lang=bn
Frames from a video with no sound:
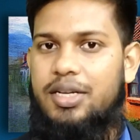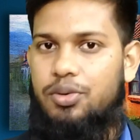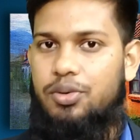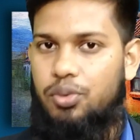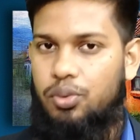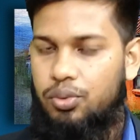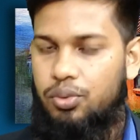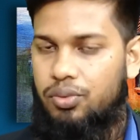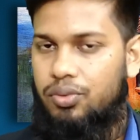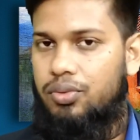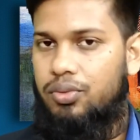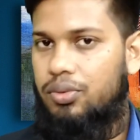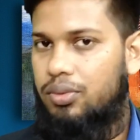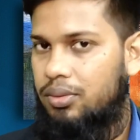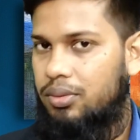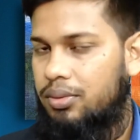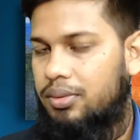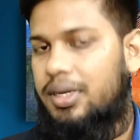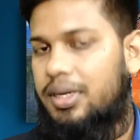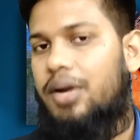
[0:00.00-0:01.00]
যে
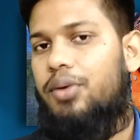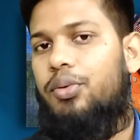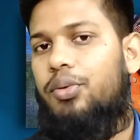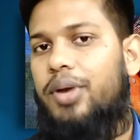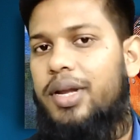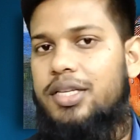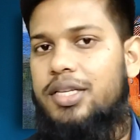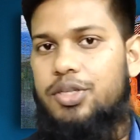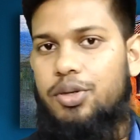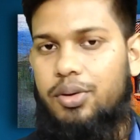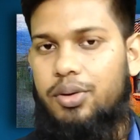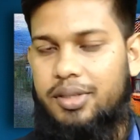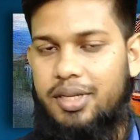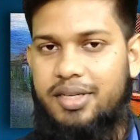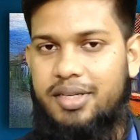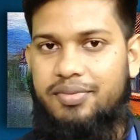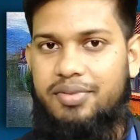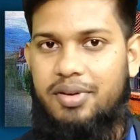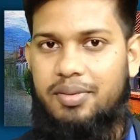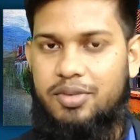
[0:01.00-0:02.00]
রোধটা রয়েছে
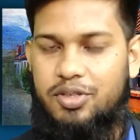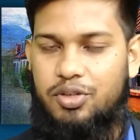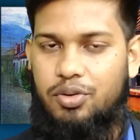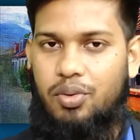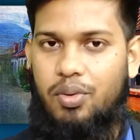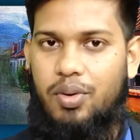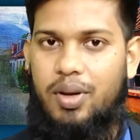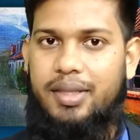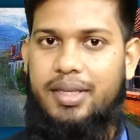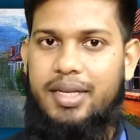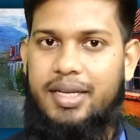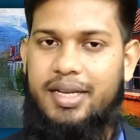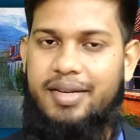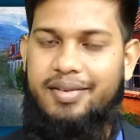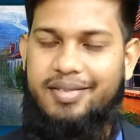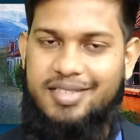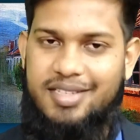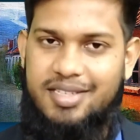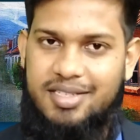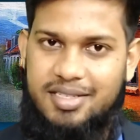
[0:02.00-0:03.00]
অর্থাৎ ডিফরমেশন হওয়া
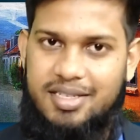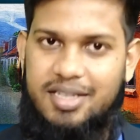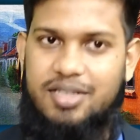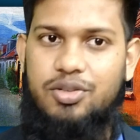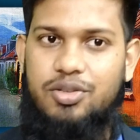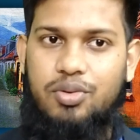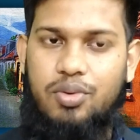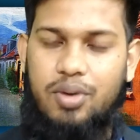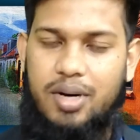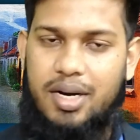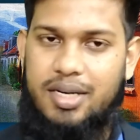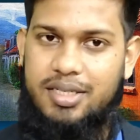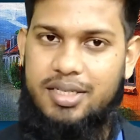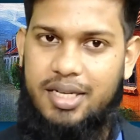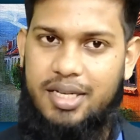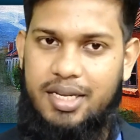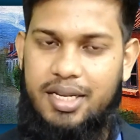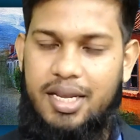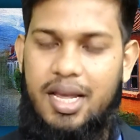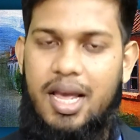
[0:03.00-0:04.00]
থেকে রেজিস্ট্যান্স করার
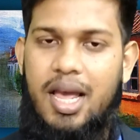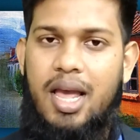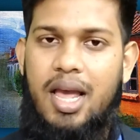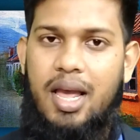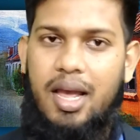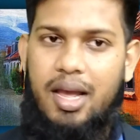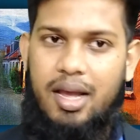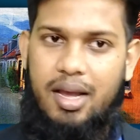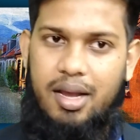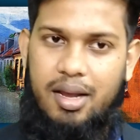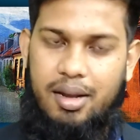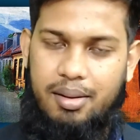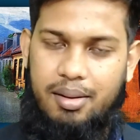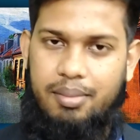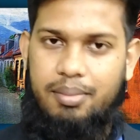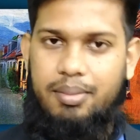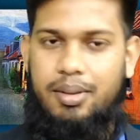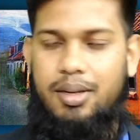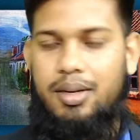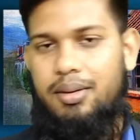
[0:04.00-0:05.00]
যেই
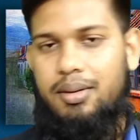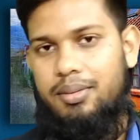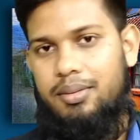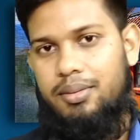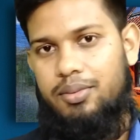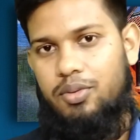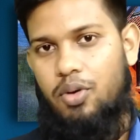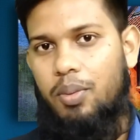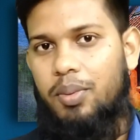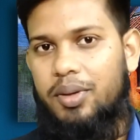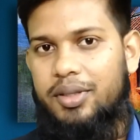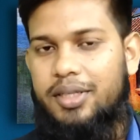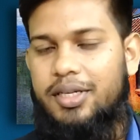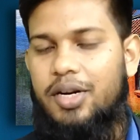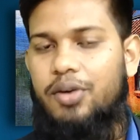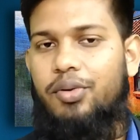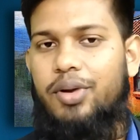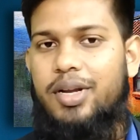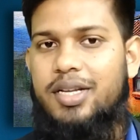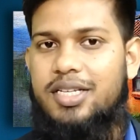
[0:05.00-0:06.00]

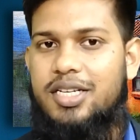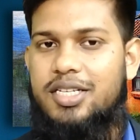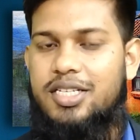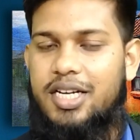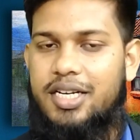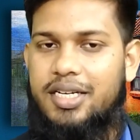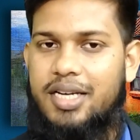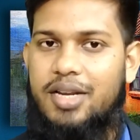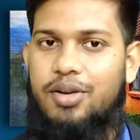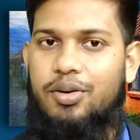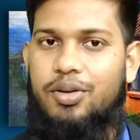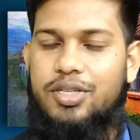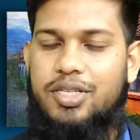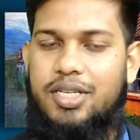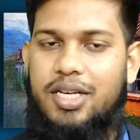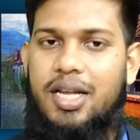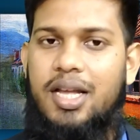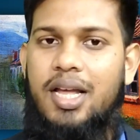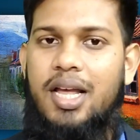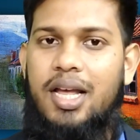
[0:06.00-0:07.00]
ক্ষমতাটা রয়েছে সেটাই
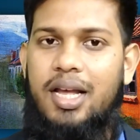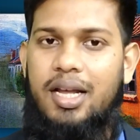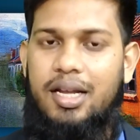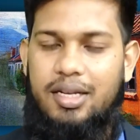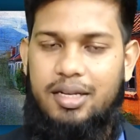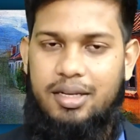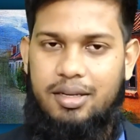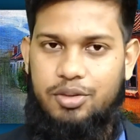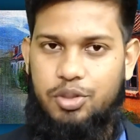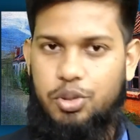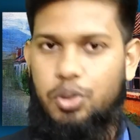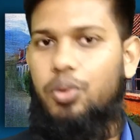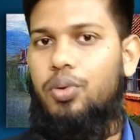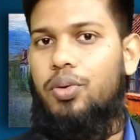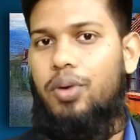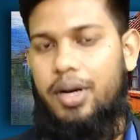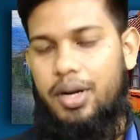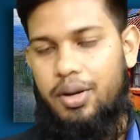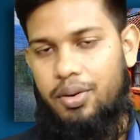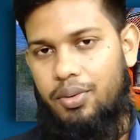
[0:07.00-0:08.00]
হচ্ছে শো
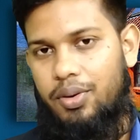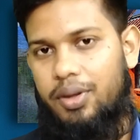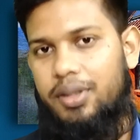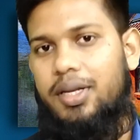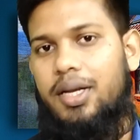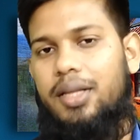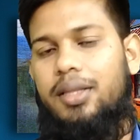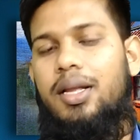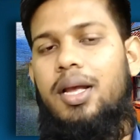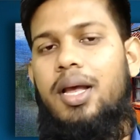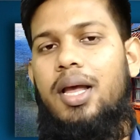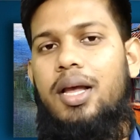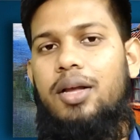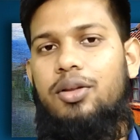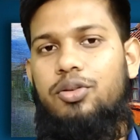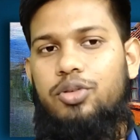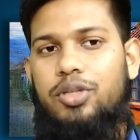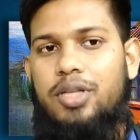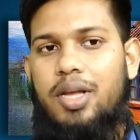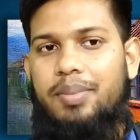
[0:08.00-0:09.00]
করে অর্থাৎ
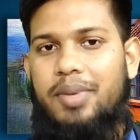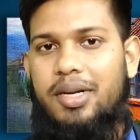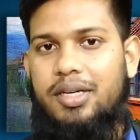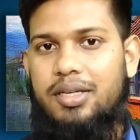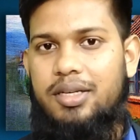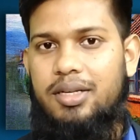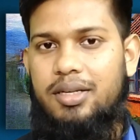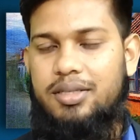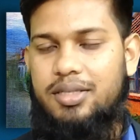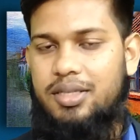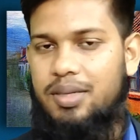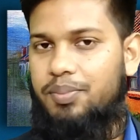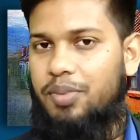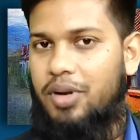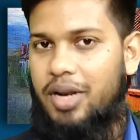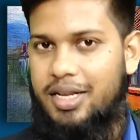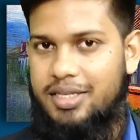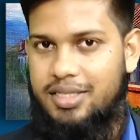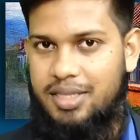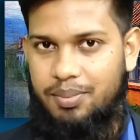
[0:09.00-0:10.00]
যদি আমি একটি
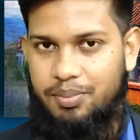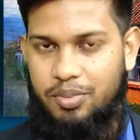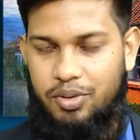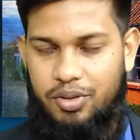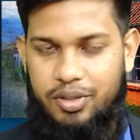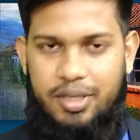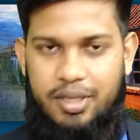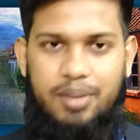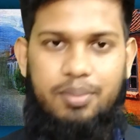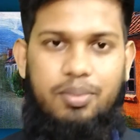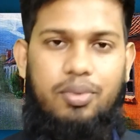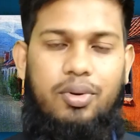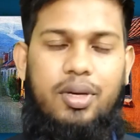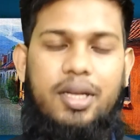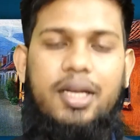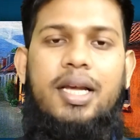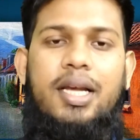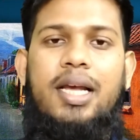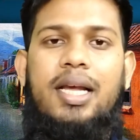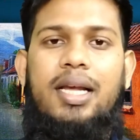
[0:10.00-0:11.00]
সিম্পল এক্সাম্পল দিয়ে
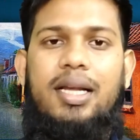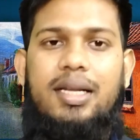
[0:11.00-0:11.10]
বলি